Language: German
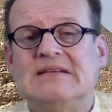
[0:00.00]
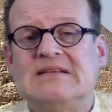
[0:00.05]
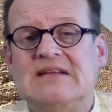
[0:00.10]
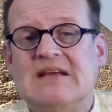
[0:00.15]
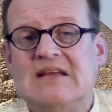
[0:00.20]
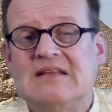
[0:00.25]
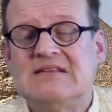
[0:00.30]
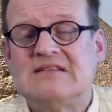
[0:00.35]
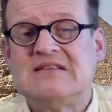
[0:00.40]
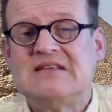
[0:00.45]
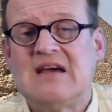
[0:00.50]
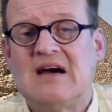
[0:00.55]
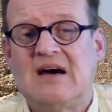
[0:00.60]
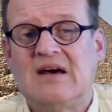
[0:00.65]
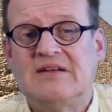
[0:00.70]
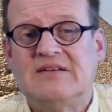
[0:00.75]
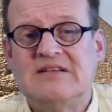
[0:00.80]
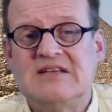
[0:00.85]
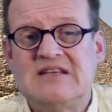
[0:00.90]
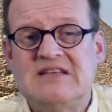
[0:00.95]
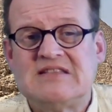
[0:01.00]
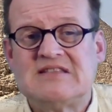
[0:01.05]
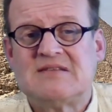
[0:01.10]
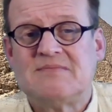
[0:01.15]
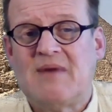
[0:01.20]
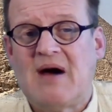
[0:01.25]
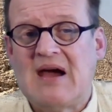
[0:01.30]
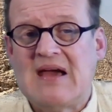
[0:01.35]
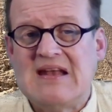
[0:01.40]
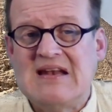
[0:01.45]
den sie an
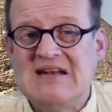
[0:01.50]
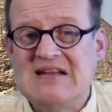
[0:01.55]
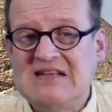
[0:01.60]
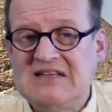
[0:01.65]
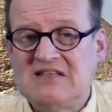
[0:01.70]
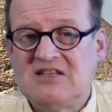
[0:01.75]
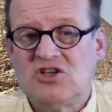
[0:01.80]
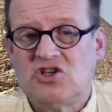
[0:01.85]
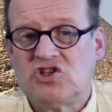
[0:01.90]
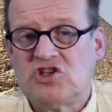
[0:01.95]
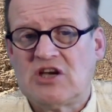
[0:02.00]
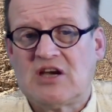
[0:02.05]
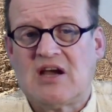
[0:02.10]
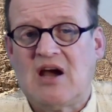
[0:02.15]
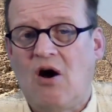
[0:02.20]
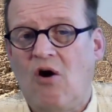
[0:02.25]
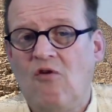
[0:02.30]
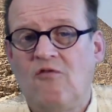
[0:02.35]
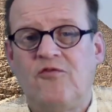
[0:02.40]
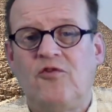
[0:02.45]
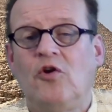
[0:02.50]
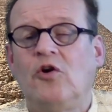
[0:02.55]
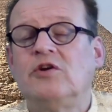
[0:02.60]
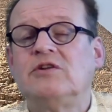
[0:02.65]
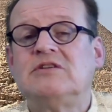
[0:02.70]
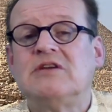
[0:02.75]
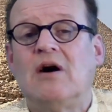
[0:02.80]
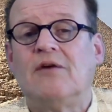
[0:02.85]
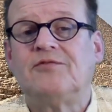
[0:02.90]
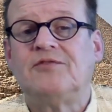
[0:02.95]
ismaelitische
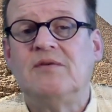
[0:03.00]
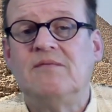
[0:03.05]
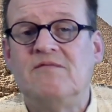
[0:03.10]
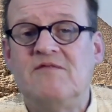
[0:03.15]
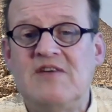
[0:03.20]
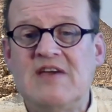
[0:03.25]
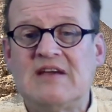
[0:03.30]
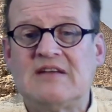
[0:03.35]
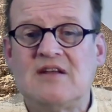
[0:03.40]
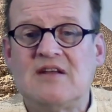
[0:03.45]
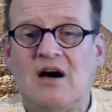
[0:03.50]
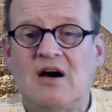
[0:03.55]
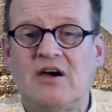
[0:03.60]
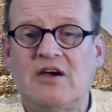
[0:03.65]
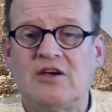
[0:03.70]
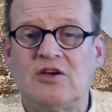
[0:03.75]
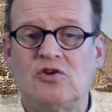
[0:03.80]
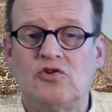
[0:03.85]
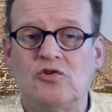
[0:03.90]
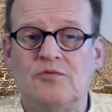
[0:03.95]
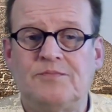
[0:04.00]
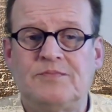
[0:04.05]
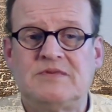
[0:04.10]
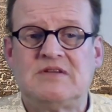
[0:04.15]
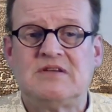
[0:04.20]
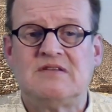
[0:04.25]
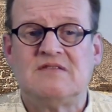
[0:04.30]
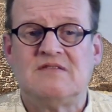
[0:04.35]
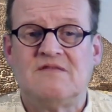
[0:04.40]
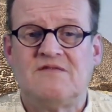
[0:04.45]
Kaufleute auf dem Weg nach
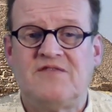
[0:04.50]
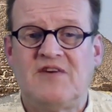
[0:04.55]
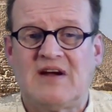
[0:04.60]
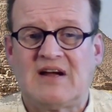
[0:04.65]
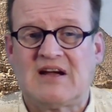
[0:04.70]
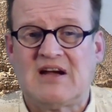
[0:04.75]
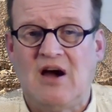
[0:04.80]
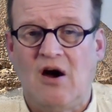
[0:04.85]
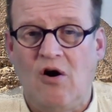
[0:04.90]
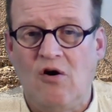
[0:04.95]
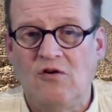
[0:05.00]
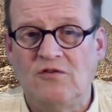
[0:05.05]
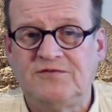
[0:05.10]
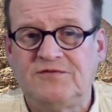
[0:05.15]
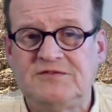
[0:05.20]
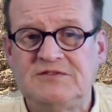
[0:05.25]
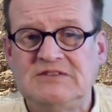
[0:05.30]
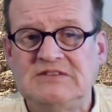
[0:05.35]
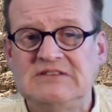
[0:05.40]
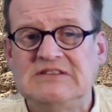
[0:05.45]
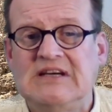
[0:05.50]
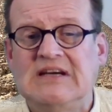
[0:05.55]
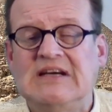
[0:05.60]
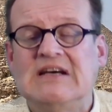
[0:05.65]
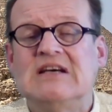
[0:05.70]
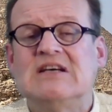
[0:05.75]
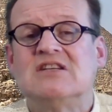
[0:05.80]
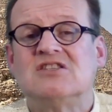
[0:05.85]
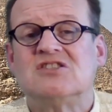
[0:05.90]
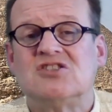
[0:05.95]
Ägypten verkaufen,
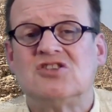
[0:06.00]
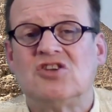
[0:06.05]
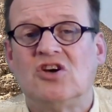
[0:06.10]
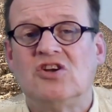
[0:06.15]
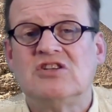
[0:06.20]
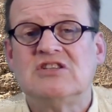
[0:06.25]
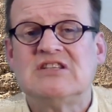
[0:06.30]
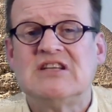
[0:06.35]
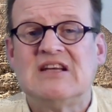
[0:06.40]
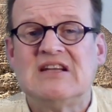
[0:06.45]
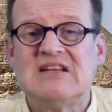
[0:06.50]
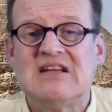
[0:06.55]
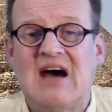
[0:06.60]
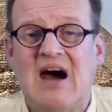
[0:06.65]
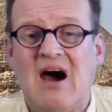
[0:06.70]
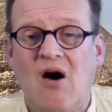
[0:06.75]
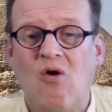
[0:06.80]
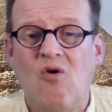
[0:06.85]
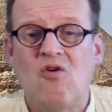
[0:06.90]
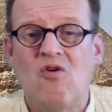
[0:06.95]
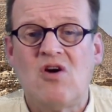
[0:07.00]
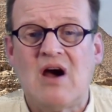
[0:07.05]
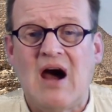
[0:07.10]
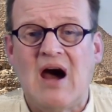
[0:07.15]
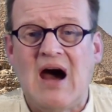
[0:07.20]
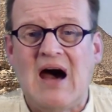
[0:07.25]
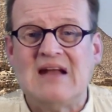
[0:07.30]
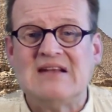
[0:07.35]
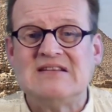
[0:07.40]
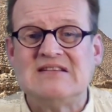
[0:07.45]
sondern auch
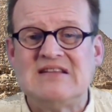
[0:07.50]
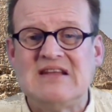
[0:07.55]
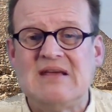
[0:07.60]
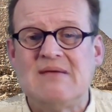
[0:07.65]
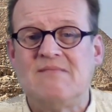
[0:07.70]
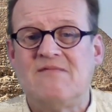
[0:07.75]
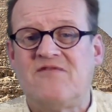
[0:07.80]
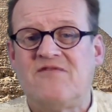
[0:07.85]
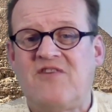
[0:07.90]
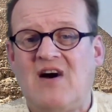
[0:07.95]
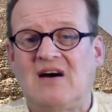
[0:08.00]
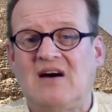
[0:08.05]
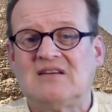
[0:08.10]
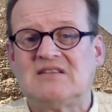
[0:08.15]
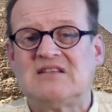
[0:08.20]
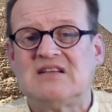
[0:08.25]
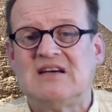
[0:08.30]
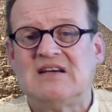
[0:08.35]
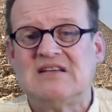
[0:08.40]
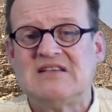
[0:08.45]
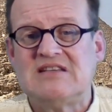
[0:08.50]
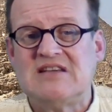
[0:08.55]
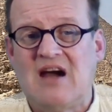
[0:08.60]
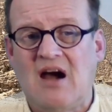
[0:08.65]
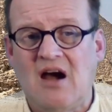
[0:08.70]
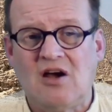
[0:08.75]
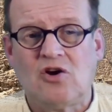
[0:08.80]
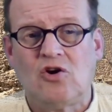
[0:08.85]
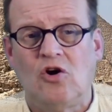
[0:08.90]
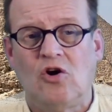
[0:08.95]
an dem Vater
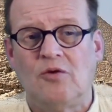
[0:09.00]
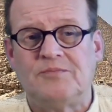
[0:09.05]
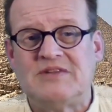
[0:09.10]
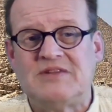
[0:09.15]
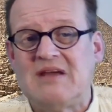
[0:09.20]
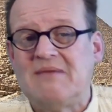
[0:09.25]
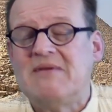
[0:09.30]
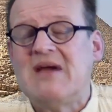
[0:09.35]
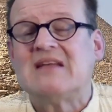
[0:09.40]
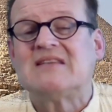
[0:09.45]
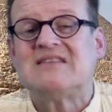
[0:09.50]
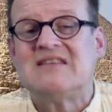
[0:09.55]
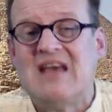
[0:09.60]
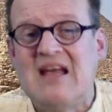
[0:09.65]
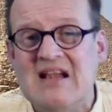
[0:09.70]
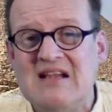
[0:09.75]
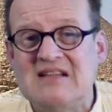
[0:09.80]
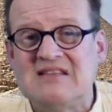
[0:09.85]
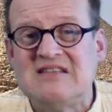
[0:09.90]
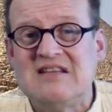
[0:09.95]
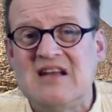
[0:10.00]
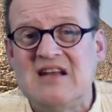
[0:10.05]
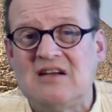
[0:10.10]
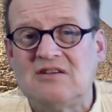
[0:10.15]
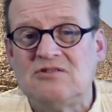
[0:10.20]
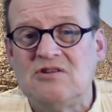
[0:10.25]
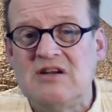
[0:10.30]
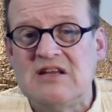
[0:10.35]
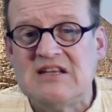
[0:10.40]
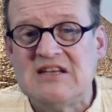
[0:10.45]
Jakob. Dem erzählen sie
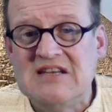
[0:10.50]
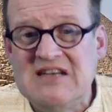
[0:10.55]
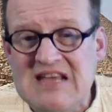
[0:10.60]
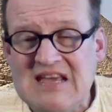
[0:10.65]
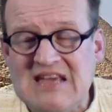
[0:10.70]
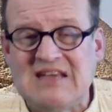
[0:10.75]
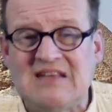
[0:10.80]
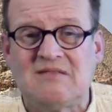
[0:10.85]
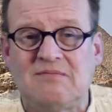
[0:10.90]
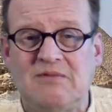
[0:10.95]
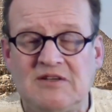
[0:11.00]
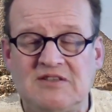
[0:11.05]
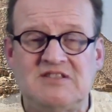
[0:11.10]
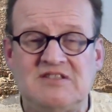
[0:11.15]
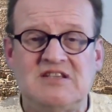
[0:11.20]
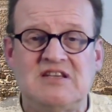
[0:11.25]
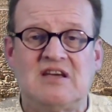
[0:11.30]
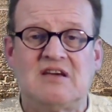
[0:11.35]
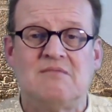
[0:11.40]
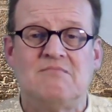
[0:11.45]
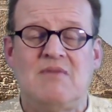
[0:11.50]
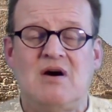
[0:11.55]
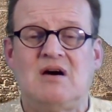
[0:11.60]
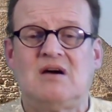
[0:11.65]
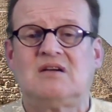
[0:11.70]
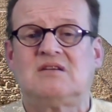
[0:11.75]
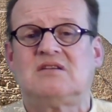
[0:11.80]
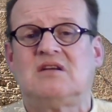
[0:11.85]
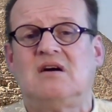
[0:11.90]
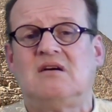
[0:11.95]
natürlich nicht, was sie
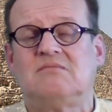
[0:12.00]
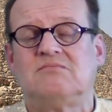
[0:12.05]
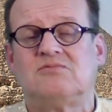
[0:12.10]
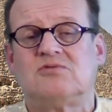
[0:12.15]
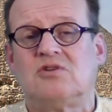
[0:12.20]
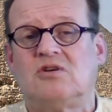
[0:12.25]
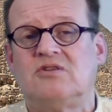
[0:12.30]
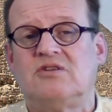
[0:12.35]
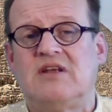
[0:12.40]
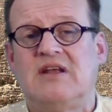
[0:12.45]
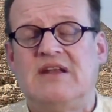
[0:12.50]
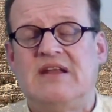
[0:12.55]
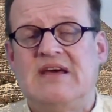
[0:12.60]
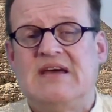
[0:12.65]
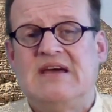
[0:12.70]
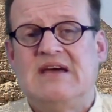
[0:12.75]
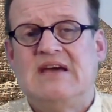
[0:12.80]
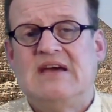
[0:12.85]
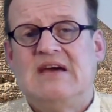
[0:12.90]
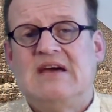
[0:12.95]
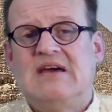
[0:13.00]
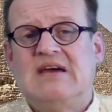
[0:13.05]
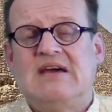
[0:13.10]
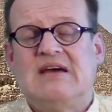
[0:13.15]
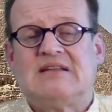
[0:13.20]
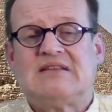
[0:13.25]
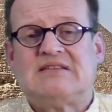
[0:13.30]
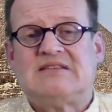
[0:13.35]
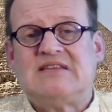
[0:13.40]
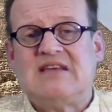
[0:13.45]
gemacht haben, sondern
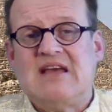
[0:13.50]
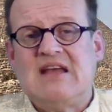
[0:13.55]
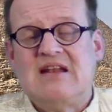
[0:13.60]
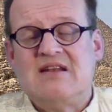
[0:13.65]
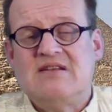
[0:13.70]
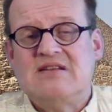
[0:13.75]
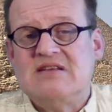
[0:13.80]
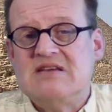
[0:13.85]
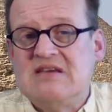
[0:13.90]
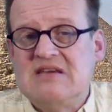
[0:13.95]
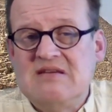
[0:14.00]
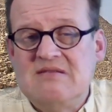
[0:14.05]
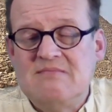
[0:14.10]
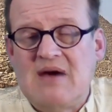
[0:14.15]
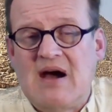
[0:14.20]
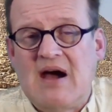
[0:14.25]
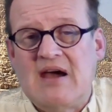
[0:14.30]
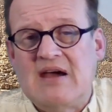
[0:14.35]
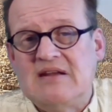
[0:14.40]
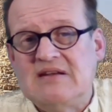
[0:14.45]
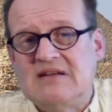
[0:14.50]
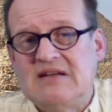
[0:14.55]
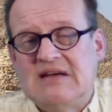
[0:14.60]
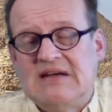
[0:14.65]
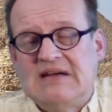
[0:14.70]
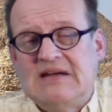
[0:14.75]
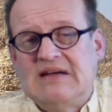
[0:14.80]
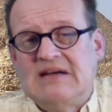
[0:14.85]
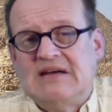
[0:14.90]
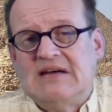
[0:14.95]
erzählen ihm, ein
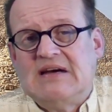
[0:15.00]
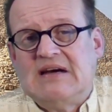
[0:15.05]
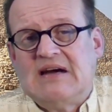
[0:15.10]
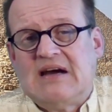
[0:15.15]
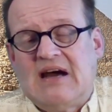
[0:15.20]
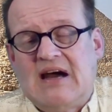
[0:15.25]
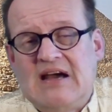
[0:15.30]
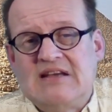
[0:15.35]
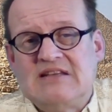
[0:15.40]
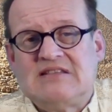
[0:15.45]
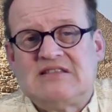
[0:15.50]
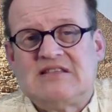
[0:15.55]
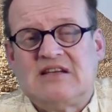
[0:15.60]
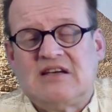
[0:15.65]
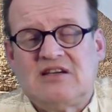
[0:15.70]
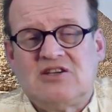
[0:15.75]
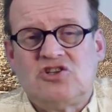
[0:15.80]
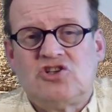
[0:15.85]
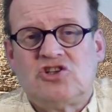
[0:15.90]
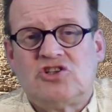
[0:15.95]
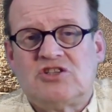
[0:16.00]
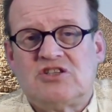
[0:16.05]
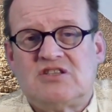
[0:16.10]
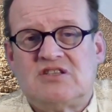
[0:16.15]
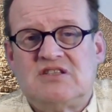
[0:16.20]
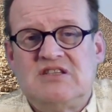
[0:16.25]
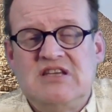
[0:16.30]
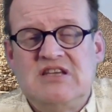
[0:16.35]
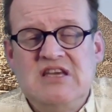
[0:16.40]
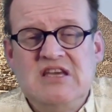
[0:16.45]

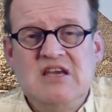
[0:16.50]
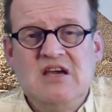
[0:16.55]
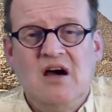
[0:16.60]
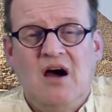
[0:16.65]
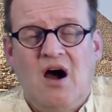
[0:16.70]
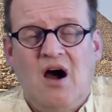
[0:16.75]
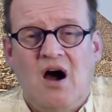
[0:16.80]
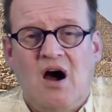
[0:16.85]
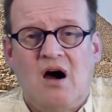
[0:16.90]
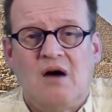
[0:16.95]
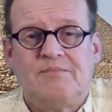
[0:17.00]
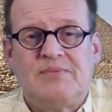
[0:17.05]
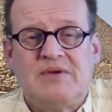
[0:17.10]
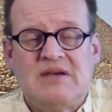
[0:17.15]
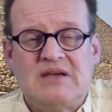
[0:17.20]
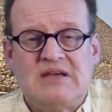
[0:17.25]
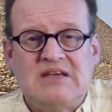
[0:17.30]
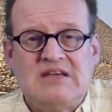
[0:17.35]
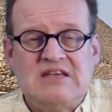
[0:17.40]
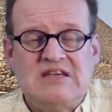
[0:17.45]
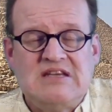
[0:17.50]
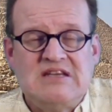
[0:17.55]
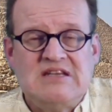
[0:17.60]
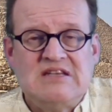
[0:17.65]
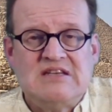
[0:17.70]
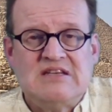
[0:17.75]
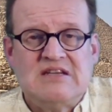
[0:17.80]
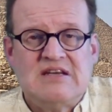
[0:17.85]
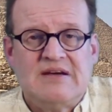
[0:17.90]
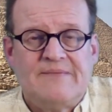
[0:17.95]
reißerisches Tier habe
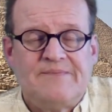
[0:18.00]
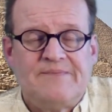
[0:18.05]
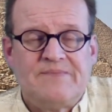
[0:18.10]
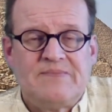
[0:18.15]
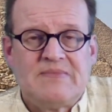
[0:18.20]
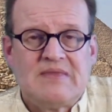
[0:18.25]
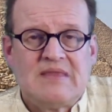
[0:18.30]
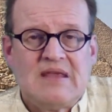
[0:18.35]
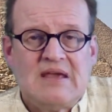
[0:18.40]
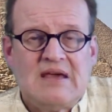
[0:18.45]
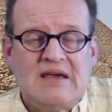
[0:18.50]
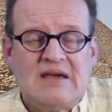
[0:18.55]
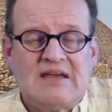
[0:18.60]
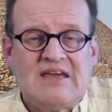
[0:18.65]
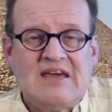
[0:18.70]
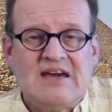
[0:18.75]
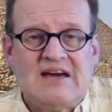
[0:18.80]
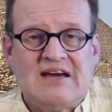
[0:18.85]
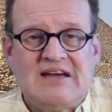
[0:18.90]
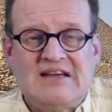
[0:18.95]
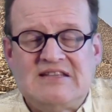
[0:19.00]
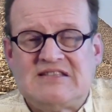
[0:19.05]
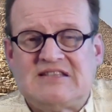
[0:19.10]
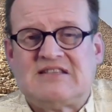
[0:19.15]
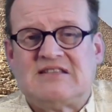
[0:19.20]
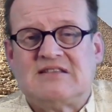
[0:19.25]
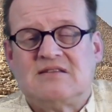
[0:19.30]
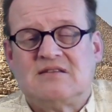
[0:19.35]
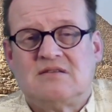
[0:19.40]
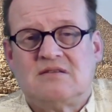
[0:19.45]
ihn
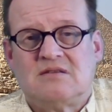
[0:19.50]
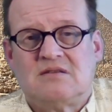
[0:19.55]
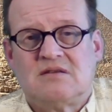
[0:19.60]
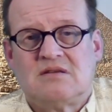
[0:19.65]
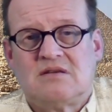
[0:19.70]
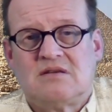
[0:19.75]
gerissen,